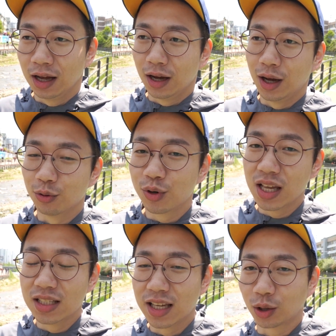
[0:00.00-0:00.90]
어,
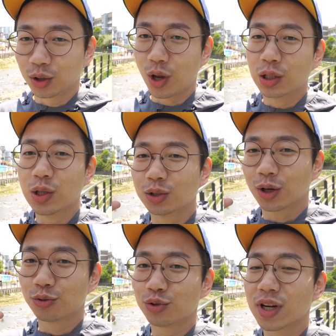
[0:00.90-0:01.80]
우리 인생의 어떤
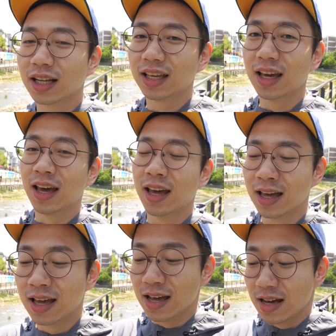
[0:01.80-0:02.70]
결정적인 순간이
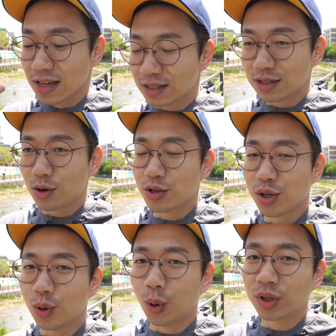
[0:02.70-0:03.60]
있을
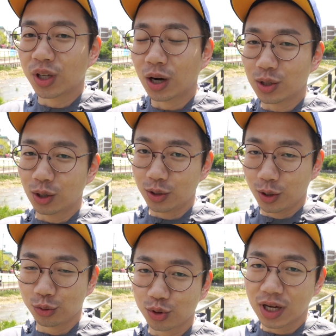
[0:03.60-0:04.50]
것이고 그
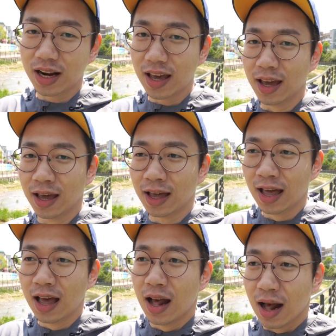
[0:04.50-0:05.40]
결정적인 순간에
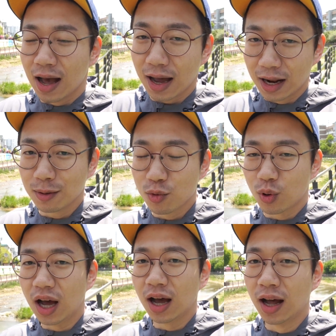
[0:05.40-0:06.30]

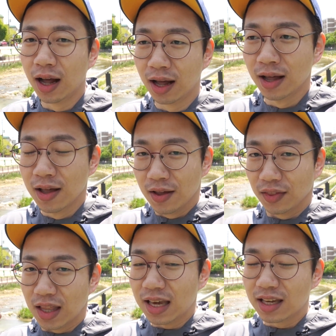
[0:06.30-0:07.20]
하나님과
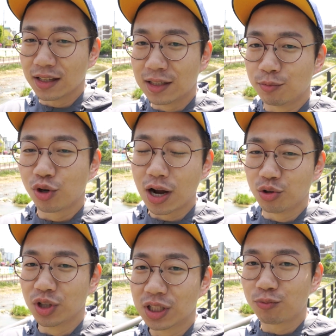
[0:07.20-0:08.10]
내 일에 집중할
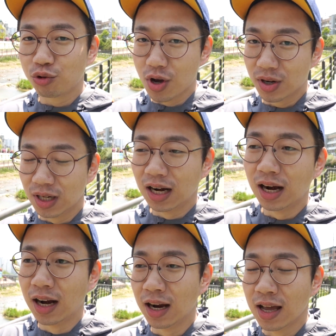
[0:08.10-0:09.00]
수 있는 집중력을
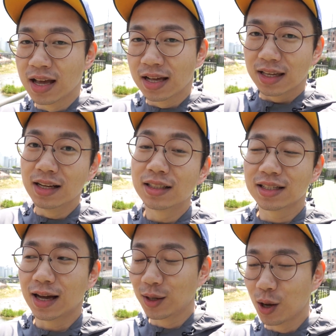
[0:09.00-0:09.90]

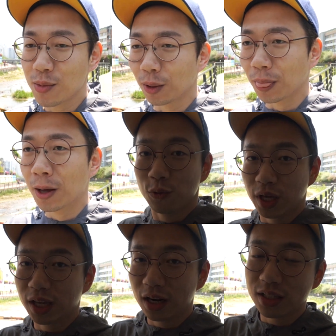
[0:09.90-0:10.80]
잃지 않으려면
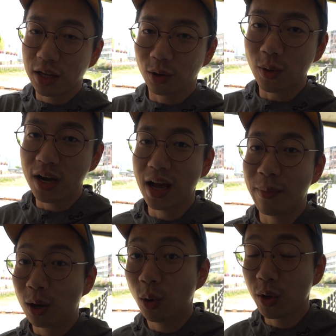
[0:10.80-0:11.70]
우리에게는 체력
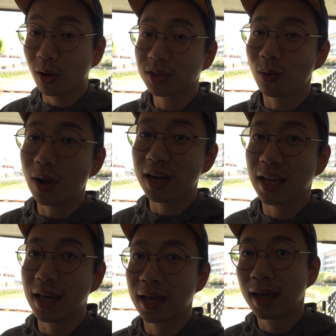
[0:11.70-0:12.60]
관리야말로 영성
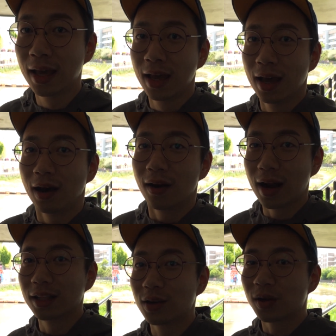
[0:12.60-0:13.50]

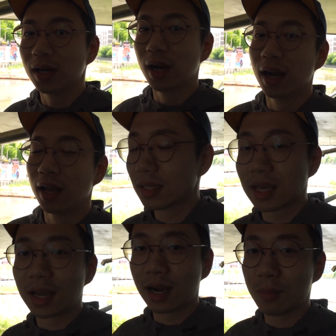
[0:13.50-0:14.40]
관리라는 것을
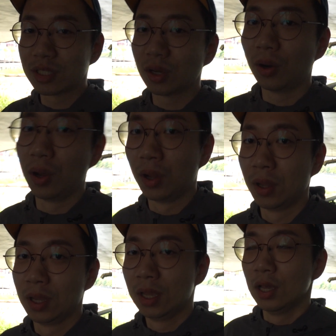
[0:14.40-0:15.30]
생각을 하면서
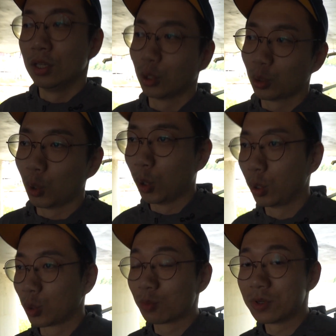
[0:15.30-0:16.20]
저도
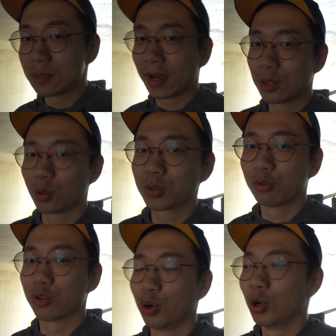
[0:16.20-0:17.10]
조금이지만
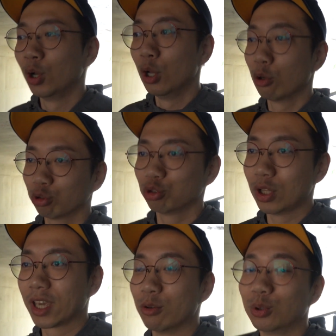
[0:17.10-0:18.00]
계속적으로
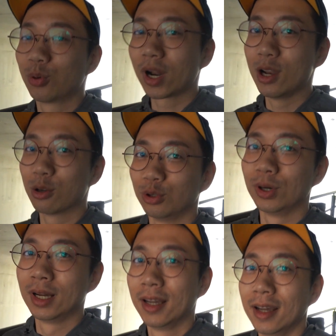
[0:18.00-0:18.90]
꾸준하게 운동을 하려고
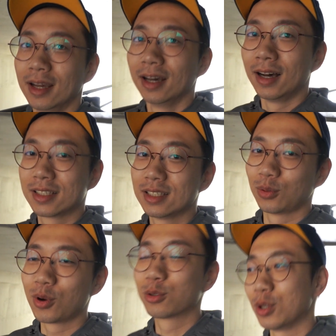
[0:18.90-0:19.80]
아 진짜 노력